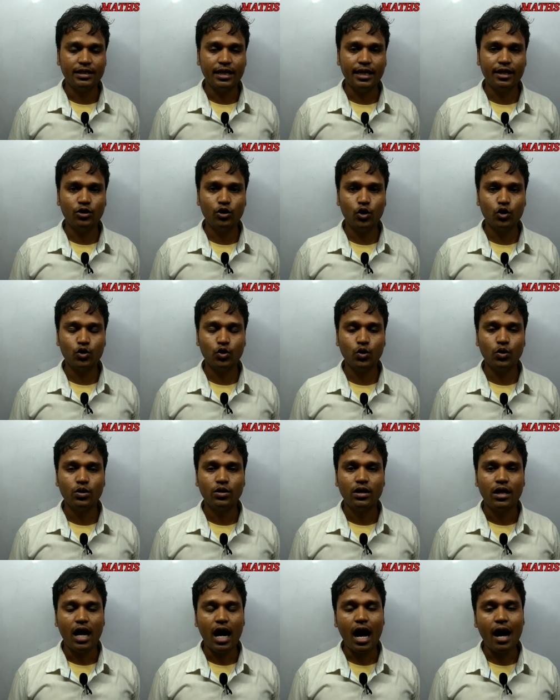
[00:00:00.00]
जय हिंद दोस्तों
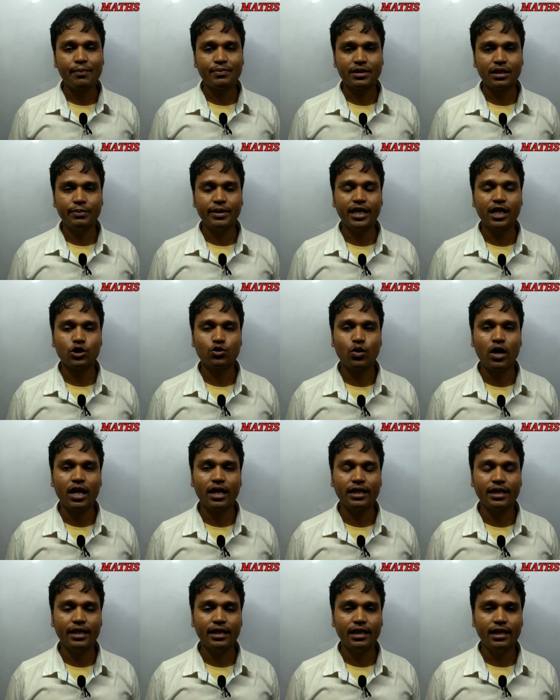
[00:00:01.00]
आप सभी का
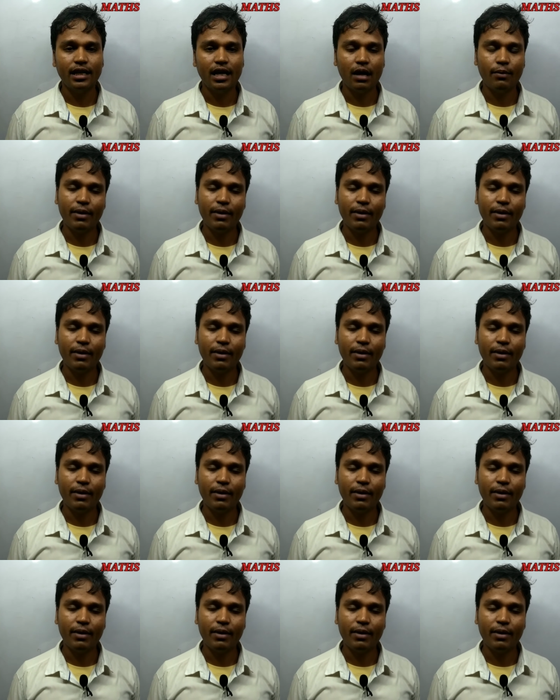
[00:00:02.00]
स्वागत है